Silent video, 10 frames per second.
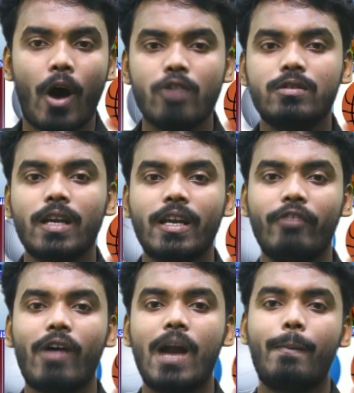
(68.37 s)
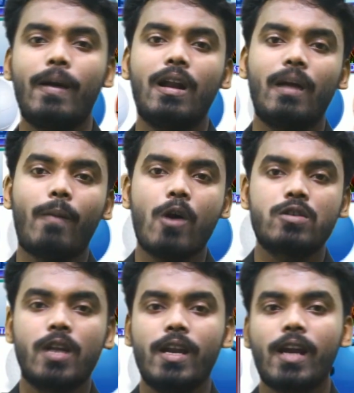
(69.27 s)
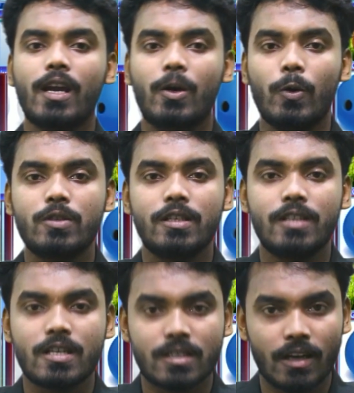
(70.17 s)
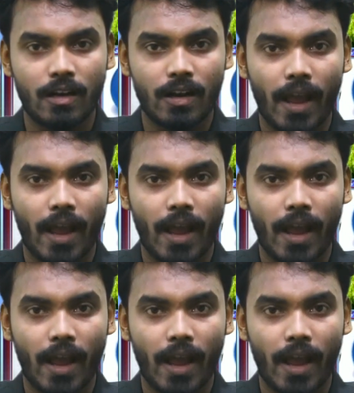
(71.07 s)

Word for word: बाउंसर के वार पर अब ऑस्ट्रेलिया के कोच जस्टिन